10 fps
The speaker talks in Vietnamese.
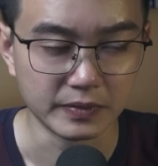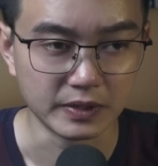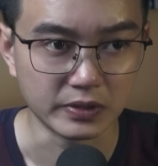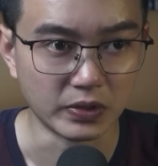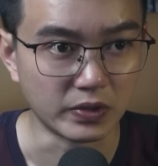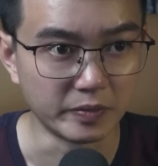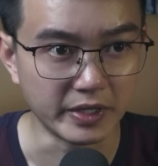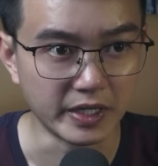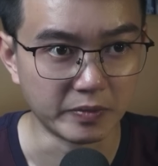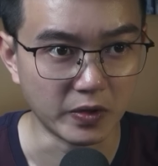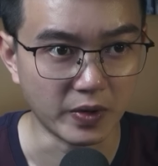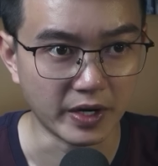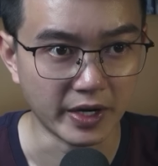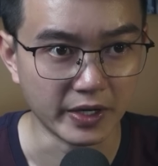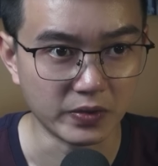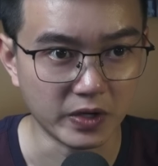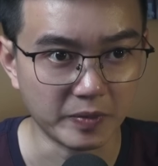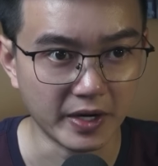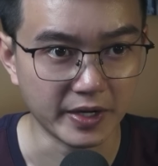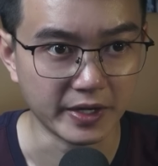Cô có biết về mối quan hệ của cậu
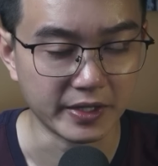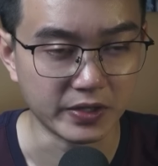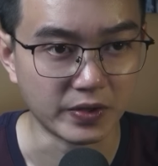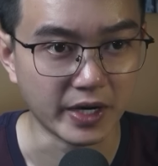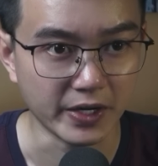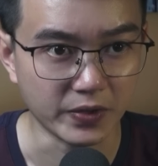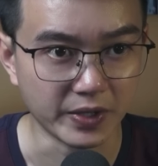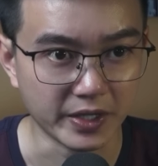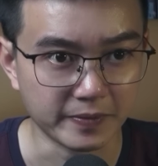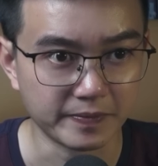bé này với con gái cô hay không?